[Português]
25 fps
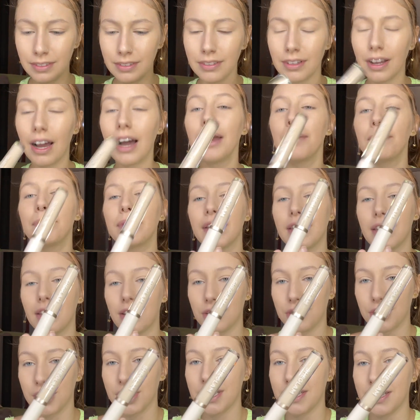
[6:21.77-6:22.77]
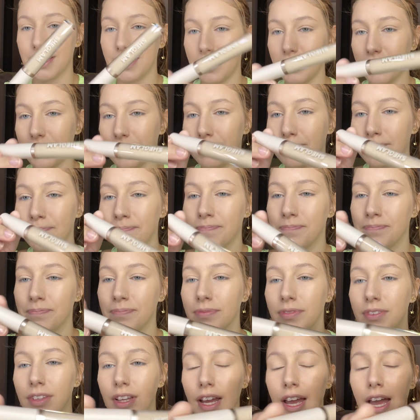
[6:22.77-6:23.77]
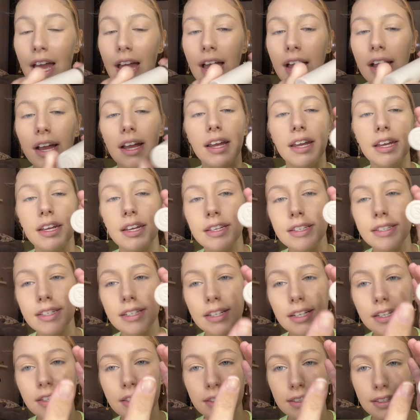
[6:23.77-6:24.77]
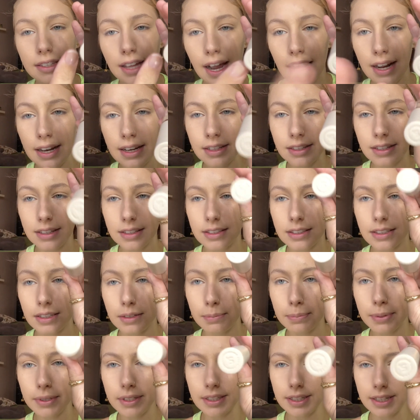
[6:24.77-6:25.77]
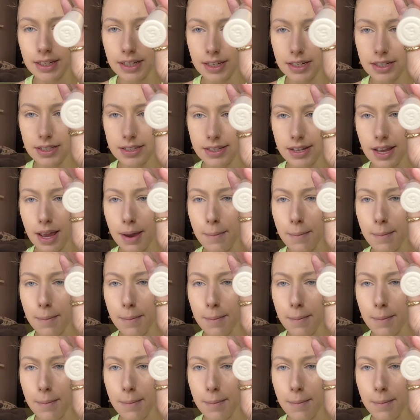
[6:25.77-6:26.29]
Ai, peguei, acho que é certa. Esse detalhe na tampa deles é